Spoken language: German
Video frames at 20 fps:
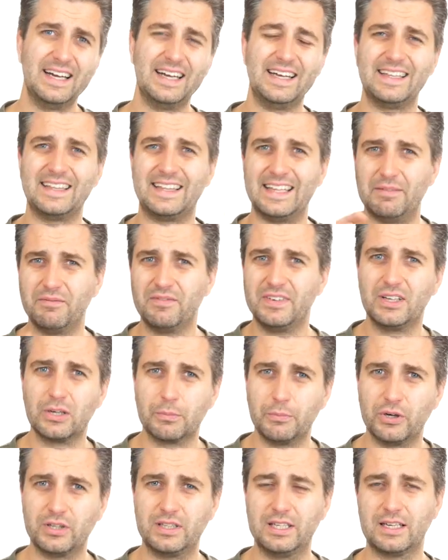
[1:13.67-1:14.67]
In dem Video
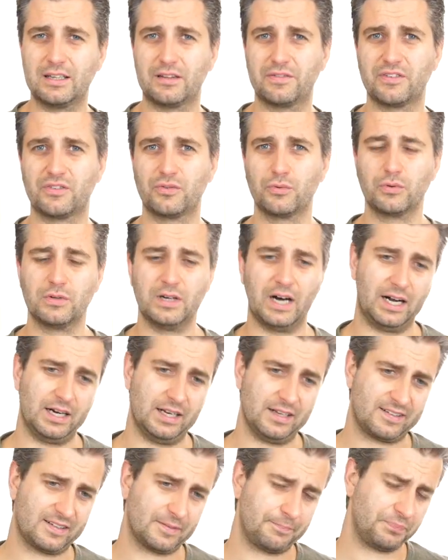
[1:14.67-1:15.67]
möchte ich jetzt versuchen,
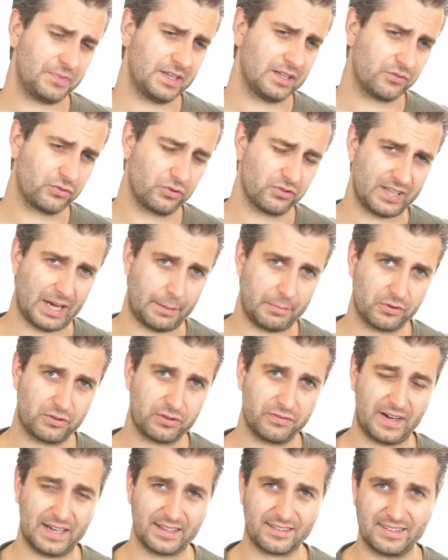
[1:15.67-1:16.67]
alles
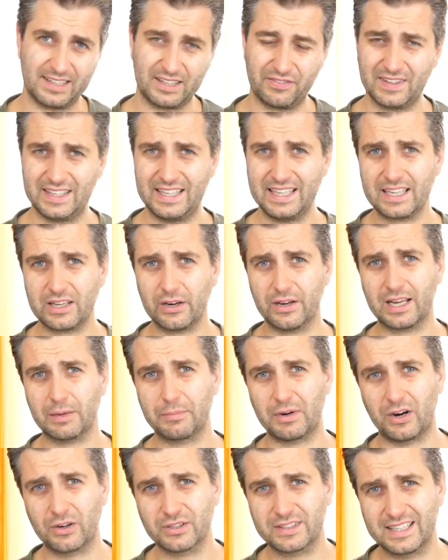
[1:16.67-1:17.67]
zusammenzufassen. Ich verlinke euch
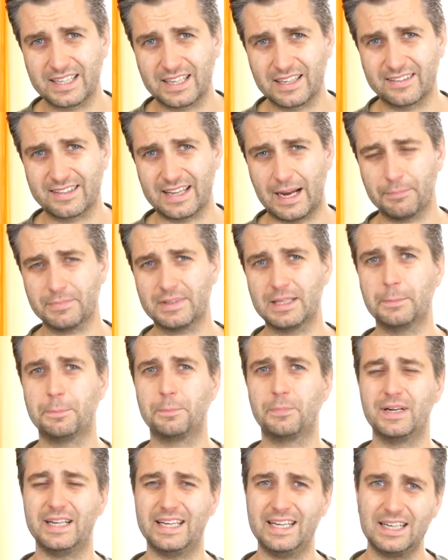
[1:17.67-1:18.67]
aber auch die gesamte
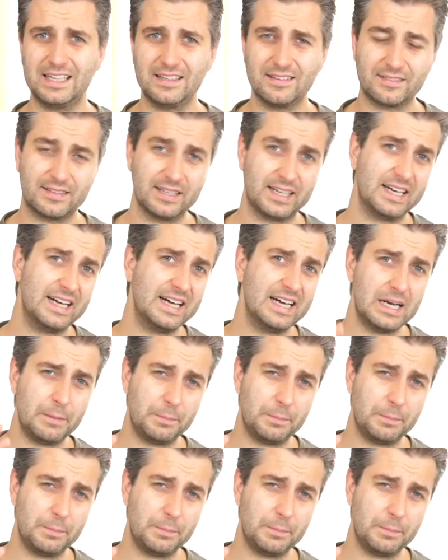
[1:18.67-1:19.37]
Playliste.